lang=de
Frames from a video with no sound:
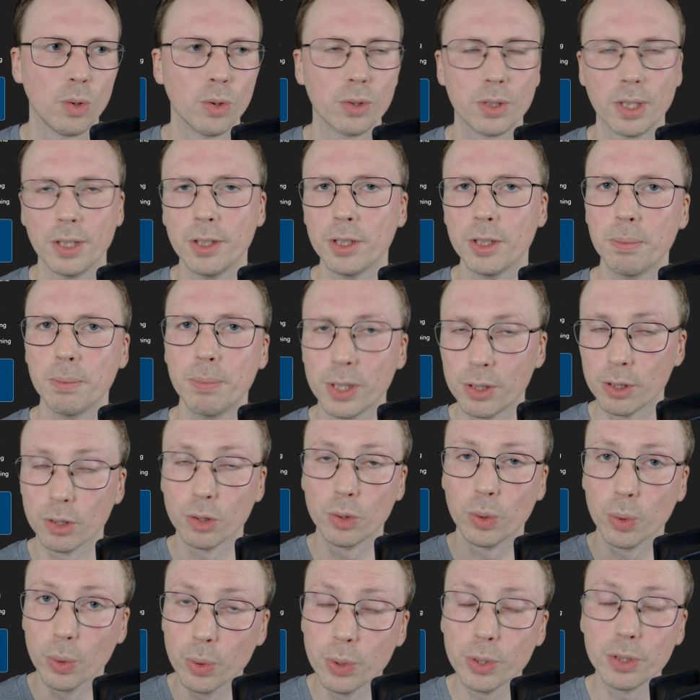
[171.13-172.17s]
Und dann die bisschen
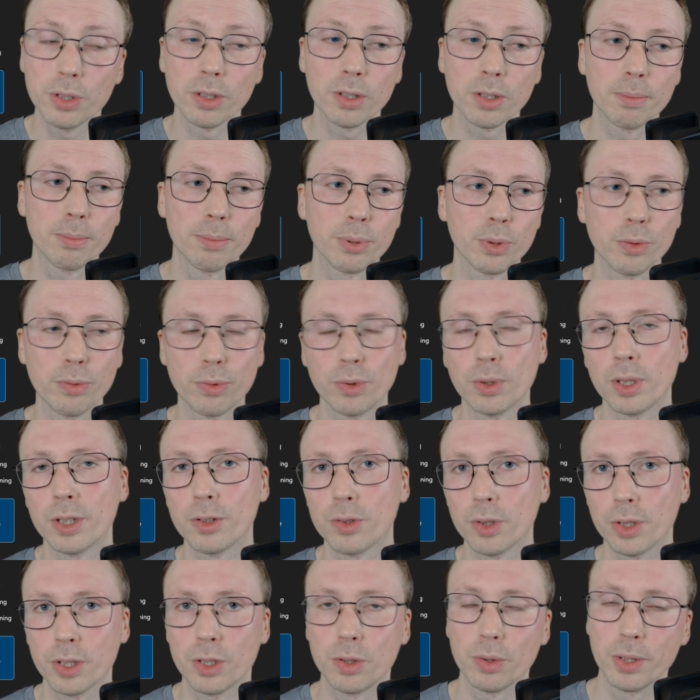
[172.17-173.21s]
größeren Prüfungen,
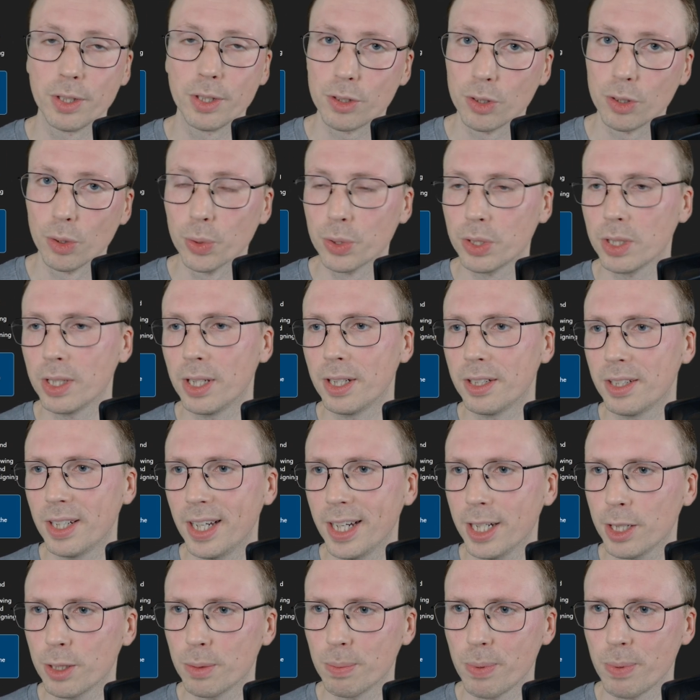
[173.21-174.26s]
also Richtung Associate
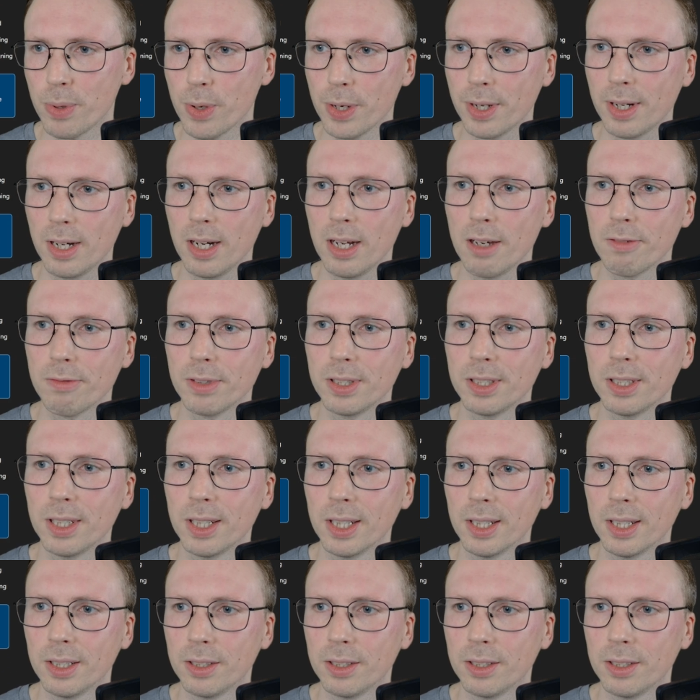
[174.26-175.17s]
Expert Level,